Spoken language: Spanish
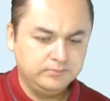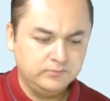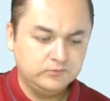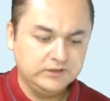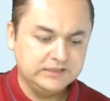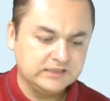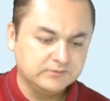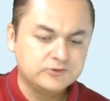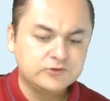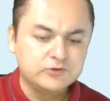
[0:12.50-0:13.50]

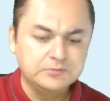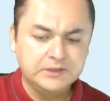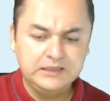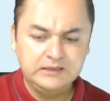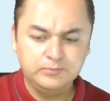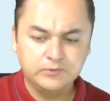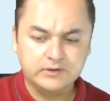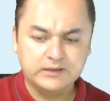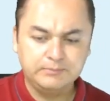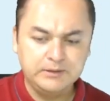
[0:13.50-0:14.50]
Utilizamos too many
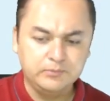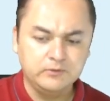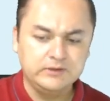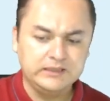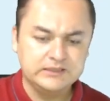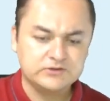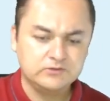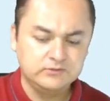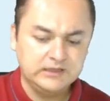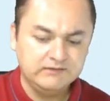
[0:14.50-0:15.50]
porque people es
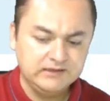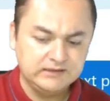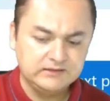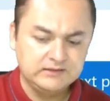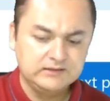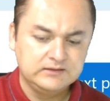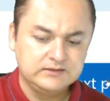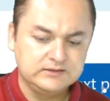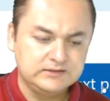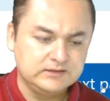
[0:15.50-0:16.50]
contable.
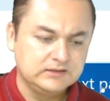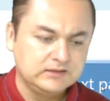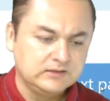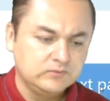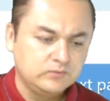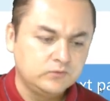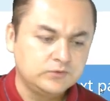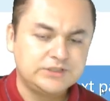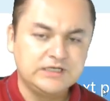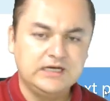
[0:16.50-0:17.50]
Es decir,
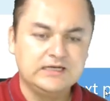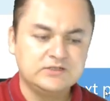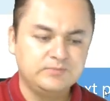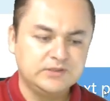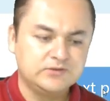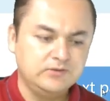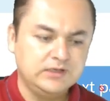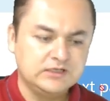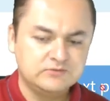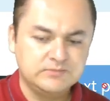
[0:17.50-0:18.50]
muchas
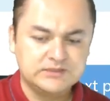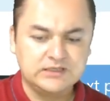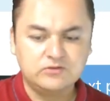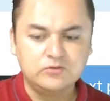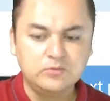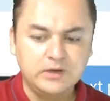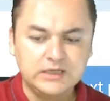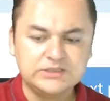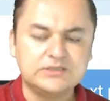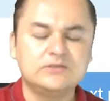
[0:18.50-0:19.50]
personas. Más que too
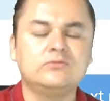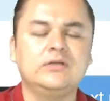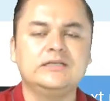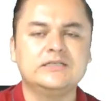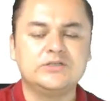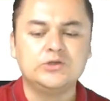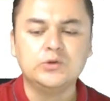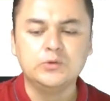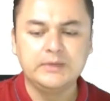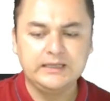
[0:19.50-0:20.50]
much se utiliza
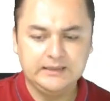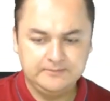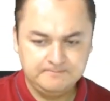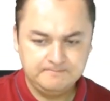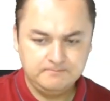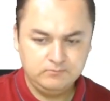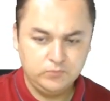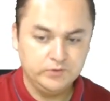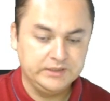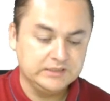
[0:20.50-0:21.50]
too many.
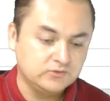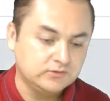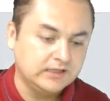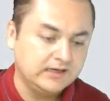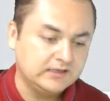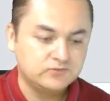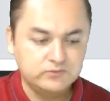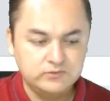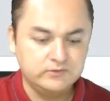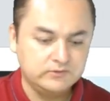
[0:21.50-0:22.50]
Podrías contarlas.
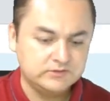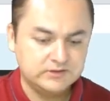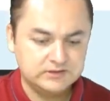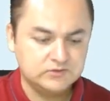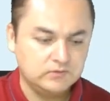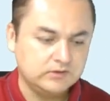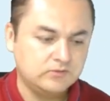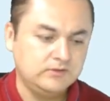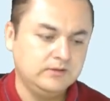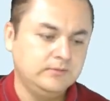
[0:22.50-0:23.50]
Uno, dos, tres,
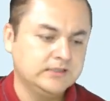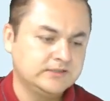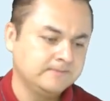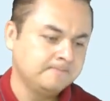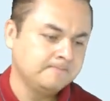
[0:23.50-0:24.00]
cuatro y demás.